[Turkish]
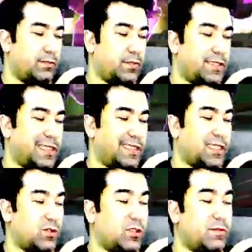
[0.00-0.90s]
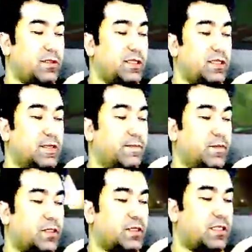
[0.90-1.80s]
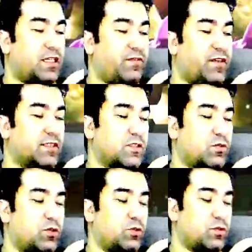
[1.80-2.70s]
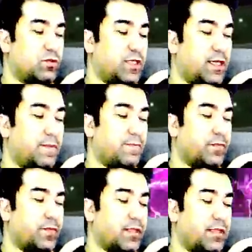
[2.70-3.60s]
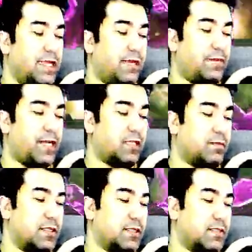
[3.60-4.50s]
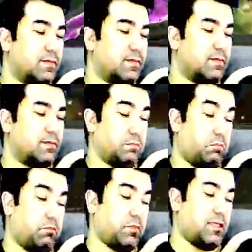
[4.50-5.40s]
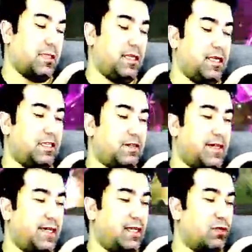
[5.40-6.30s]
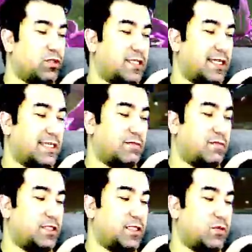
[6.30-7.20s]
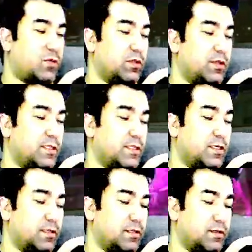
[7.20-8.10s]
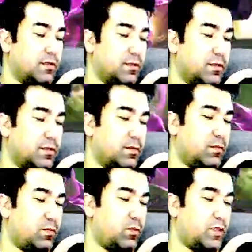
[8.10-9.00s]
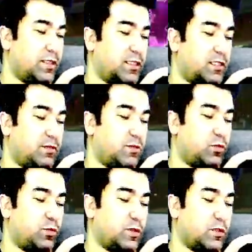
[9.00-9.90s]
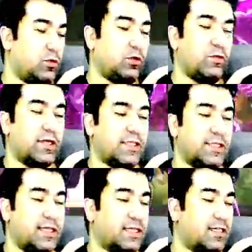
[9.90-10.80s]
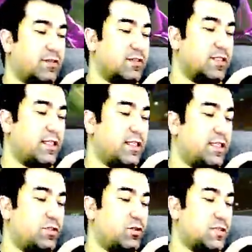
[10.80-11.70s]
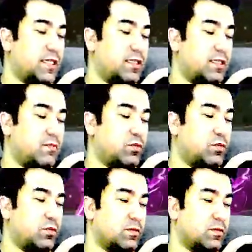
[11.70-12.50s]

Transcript: Mesela şey olabilirdi. İşte defansa konduğunda L1 atmaz. L2 veya L3 atar gibi bir şey olabilirdi. Bu arada rakibin güç boru dolmuyor Dark Ark'ın da L2 özelliği bu.